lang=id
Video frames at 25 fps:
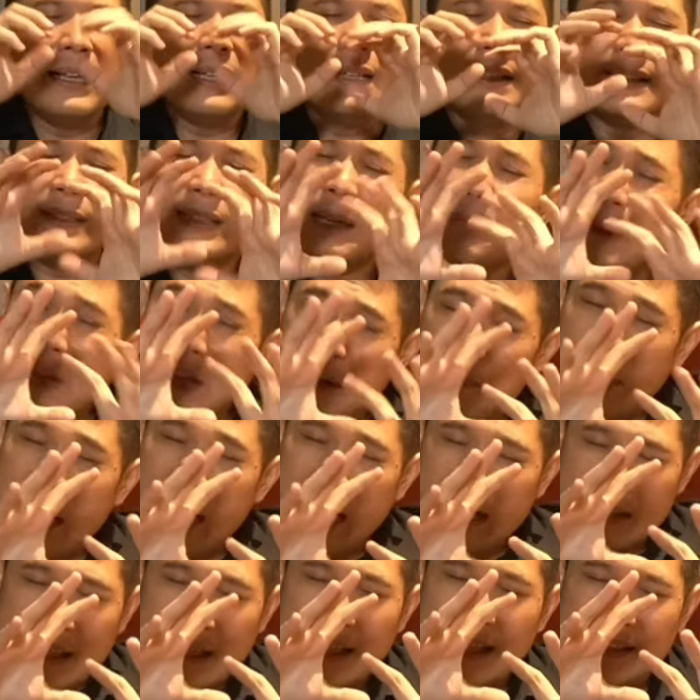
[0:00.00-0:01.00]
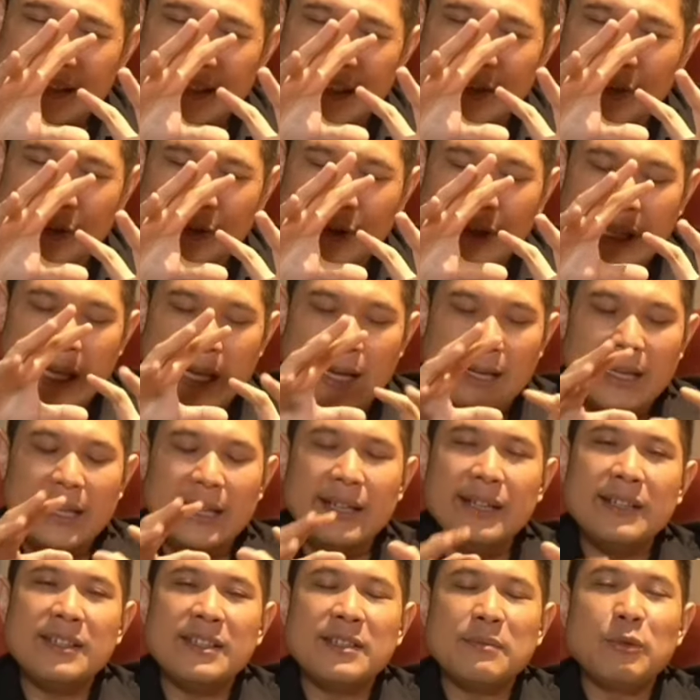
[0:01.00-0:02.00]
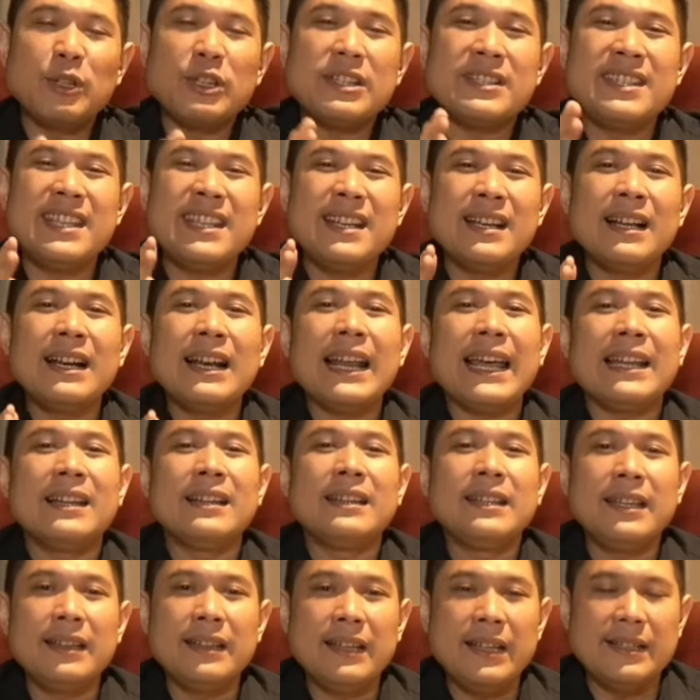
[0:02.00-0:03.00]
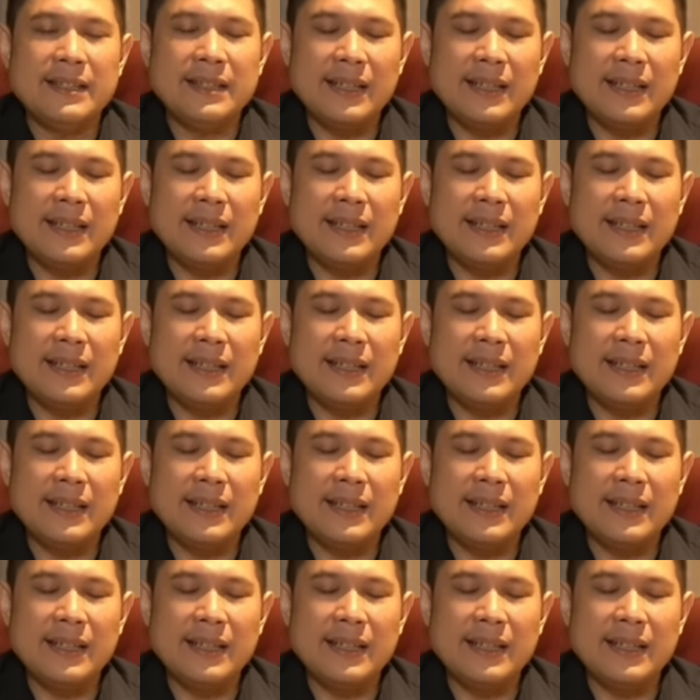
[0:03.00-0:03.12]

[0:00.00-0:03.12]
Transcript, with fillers: eh, saya pakai bahasa asli dulu ya. Ini disebut single entity.